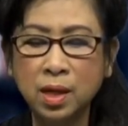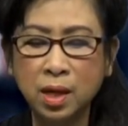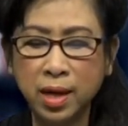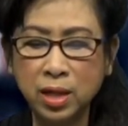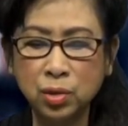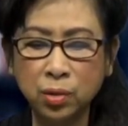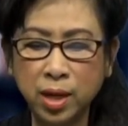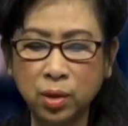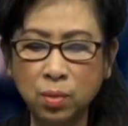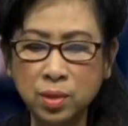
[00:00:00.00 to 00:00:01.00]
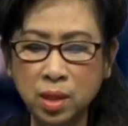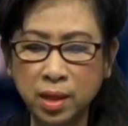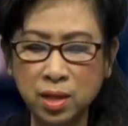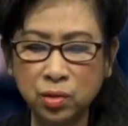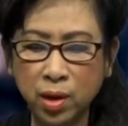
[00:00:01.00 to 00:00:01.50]
Ngành du lịch cũng như
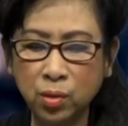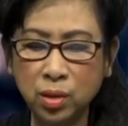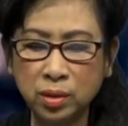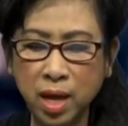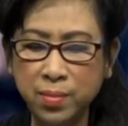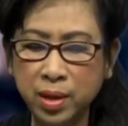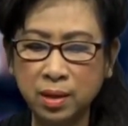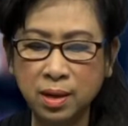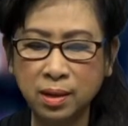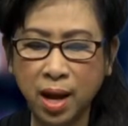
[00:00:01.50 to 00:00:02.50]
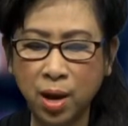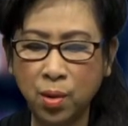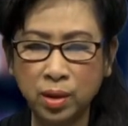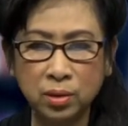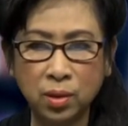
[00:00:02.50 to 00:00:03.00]
kinh doanh quốc tế bị khựng lại
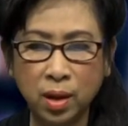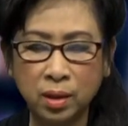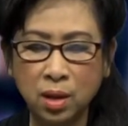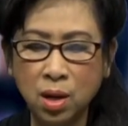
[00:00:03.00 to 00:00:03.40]
hoàn toàn.